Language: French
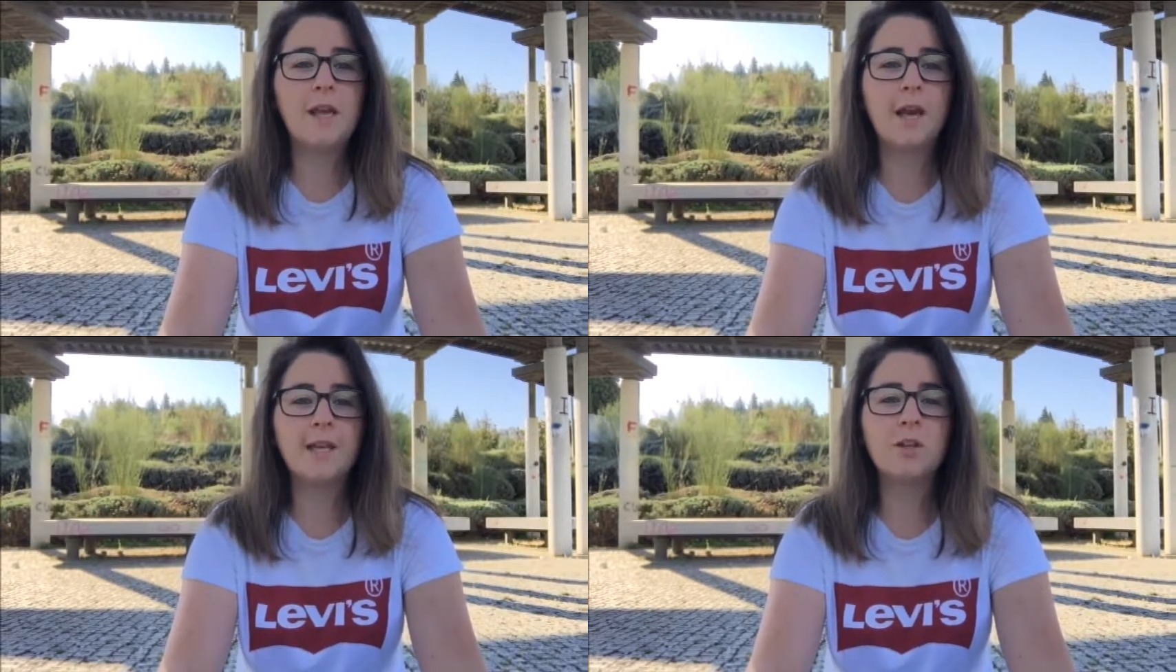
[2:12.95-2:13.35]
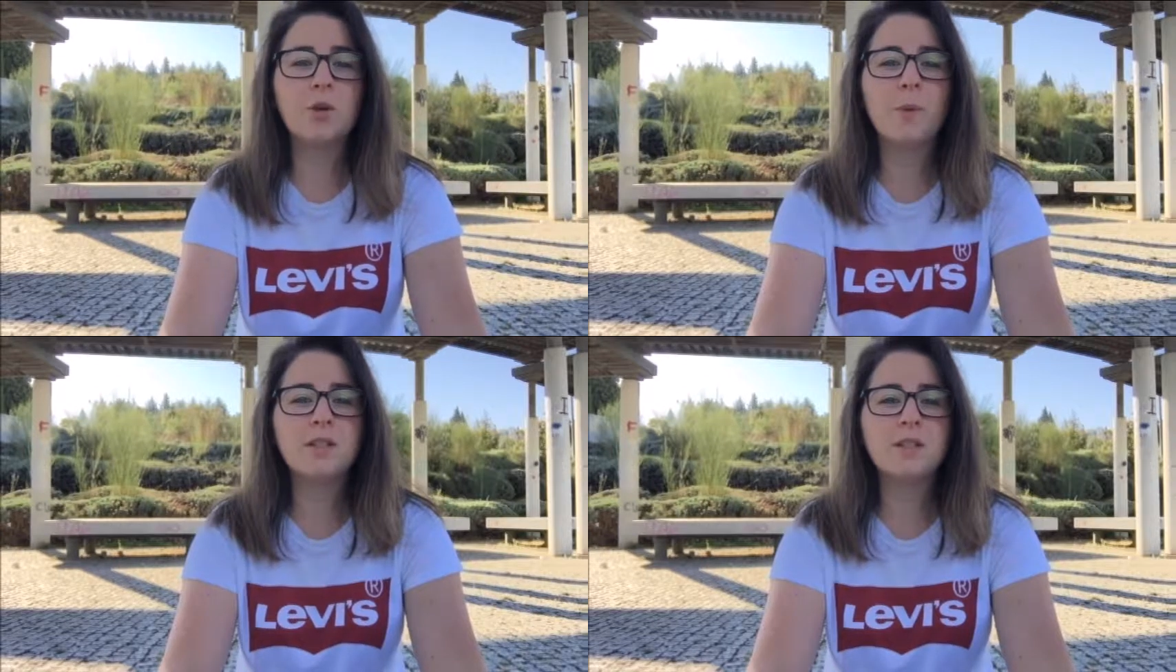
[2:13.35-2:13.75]
Il y a
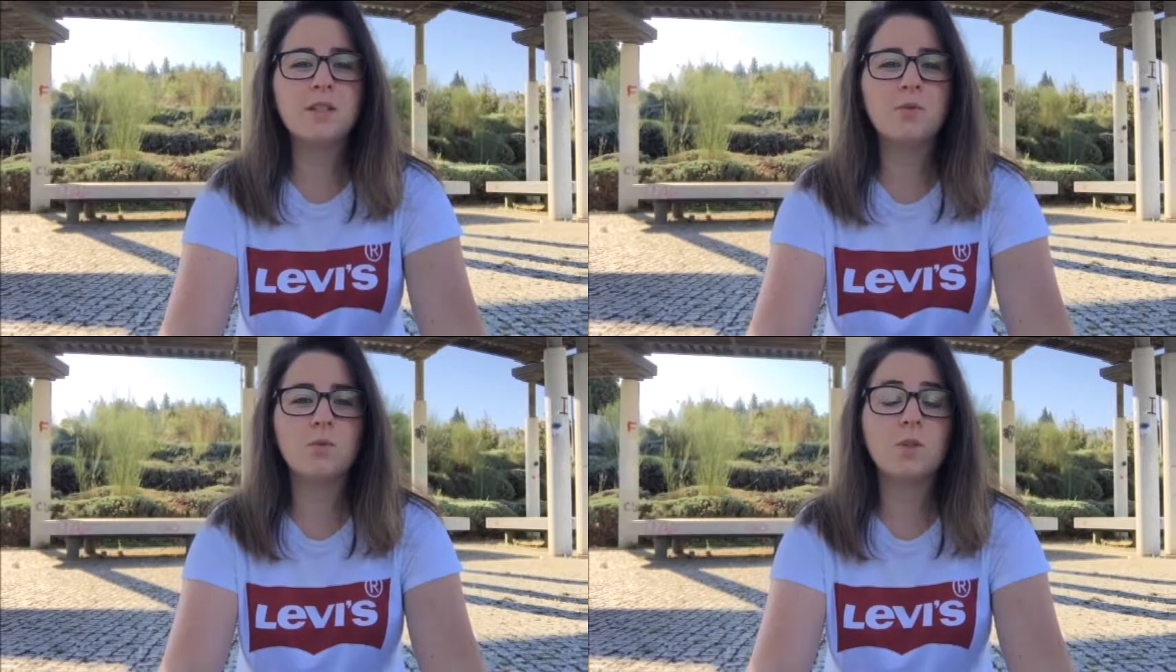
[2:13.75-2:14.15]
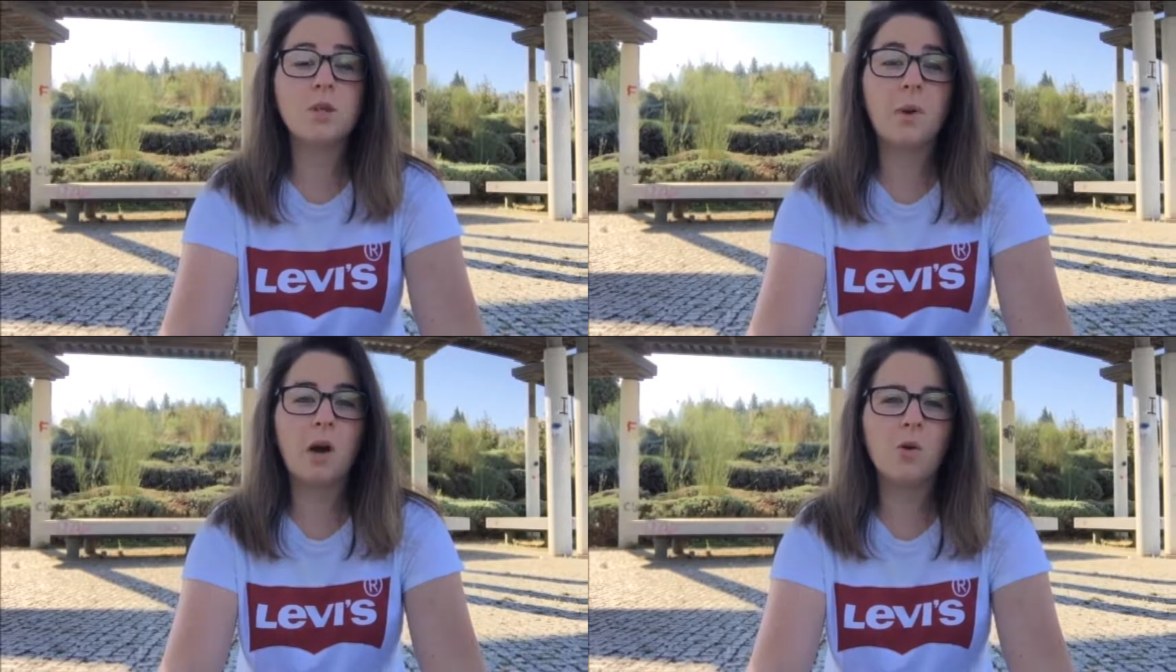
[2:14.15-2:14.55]
quelques personnes qui,
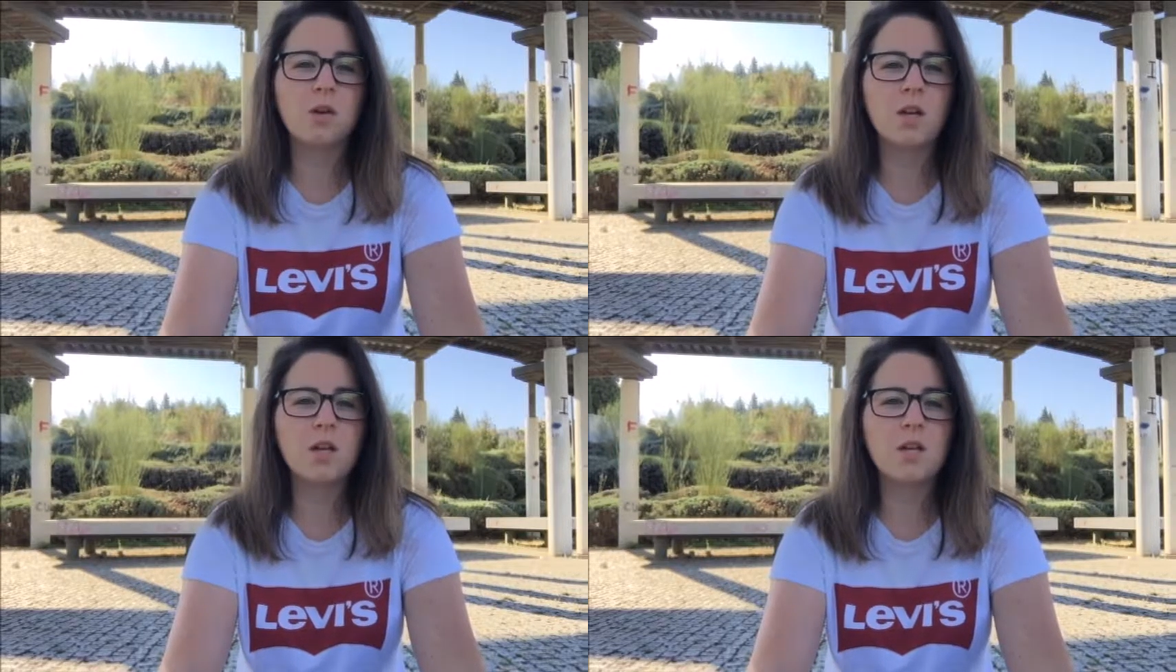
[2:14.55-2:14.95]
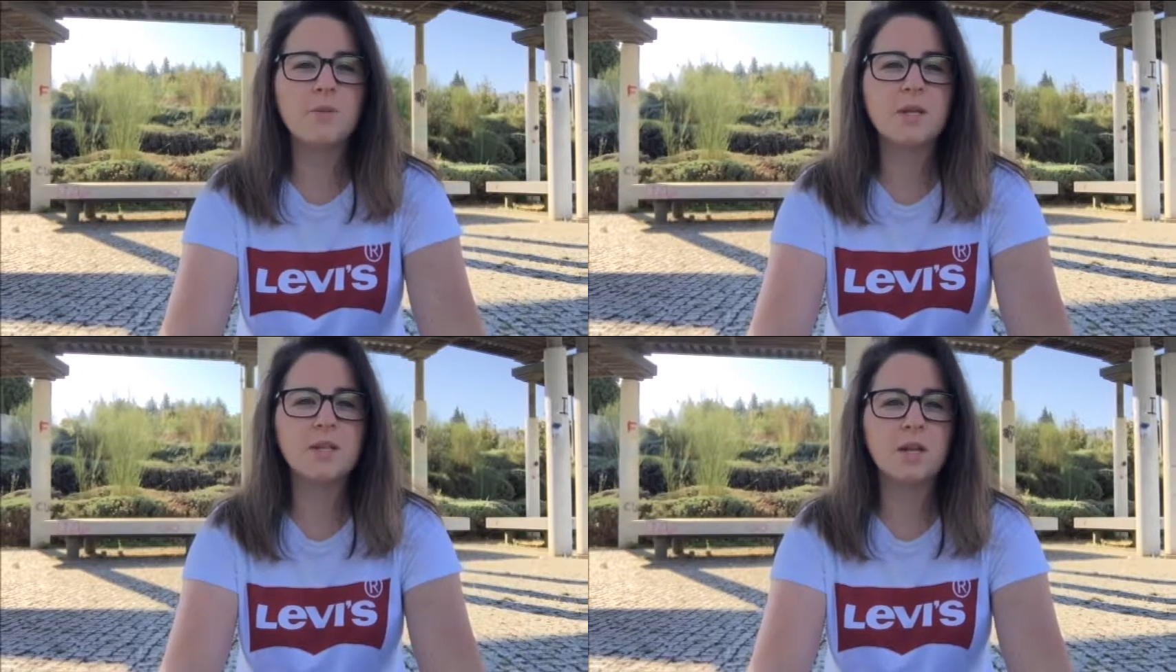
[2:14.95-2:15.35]
qui parlent anglais,
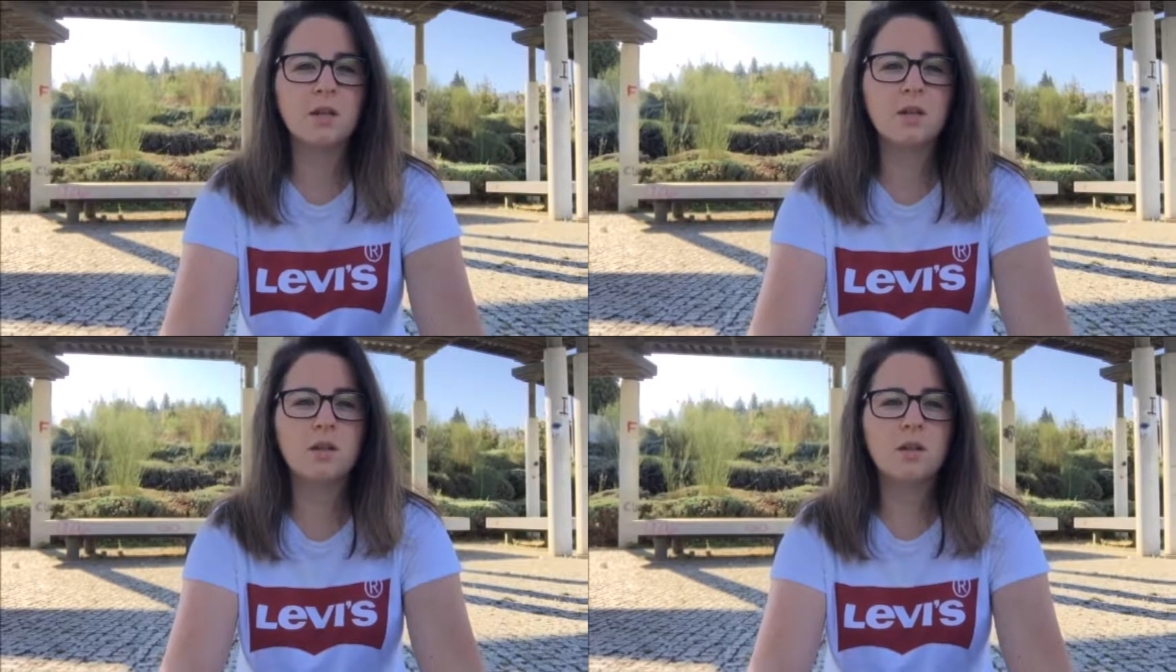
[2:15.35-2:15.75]
les médecins